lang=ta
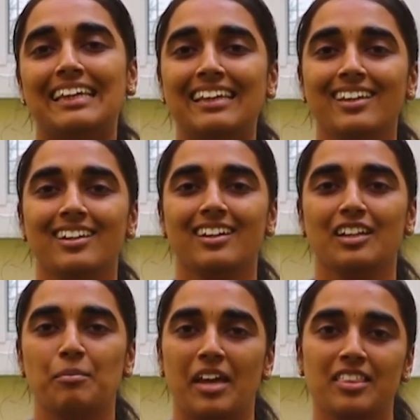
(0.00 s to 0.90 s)
இங்கே இருக்க
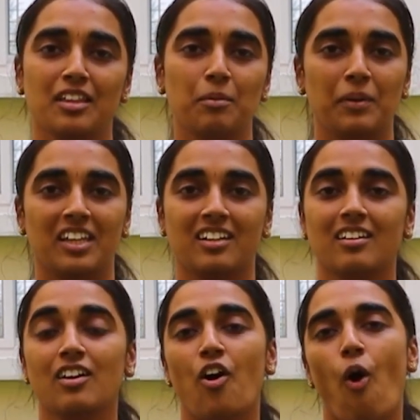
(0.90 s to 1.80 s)
நம்ம எத்தனை
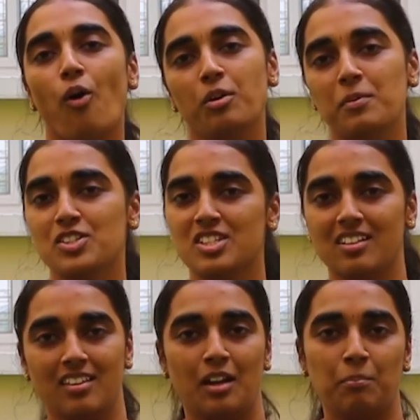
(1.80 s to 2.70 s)
பேருக்கு
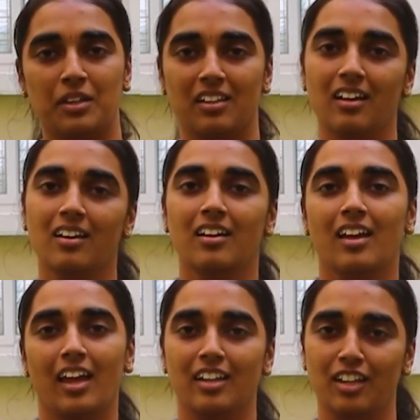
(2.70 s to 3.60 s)
ஆக்குபேஷனல் தெரப்பினா
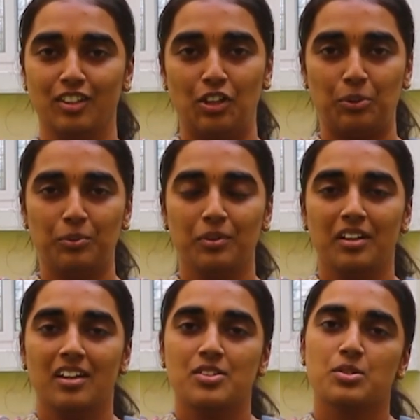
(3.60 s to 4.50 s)
என்னன்னு தெரியும்
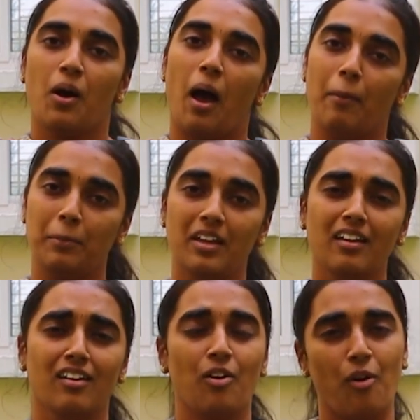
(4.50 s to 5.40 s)
ஸோ
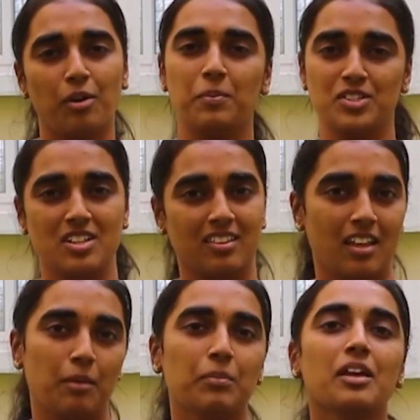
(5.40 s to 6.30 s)
அப்படியே ஆக்குபேஷனல்
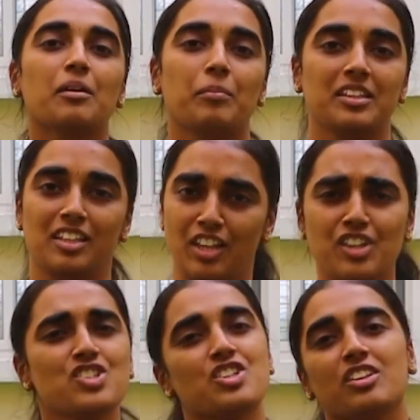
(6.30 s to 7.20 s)
தெரப்பி பற்றி
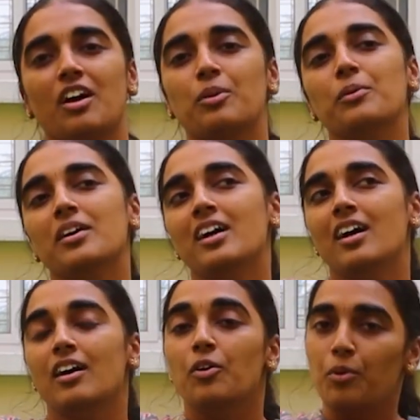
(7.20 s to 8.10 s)
தெரிஞ்சிருந்தாலும்
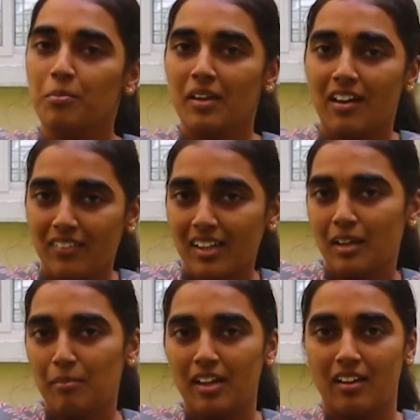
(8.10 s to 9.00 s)
உண்மையாகவே
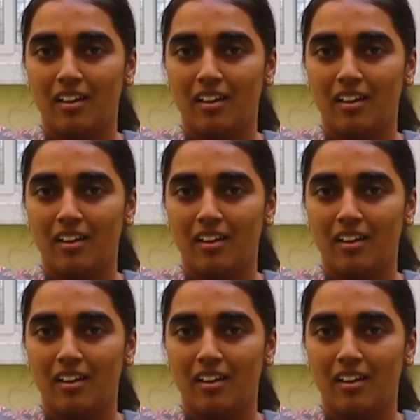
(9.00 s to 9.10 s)
நம்ம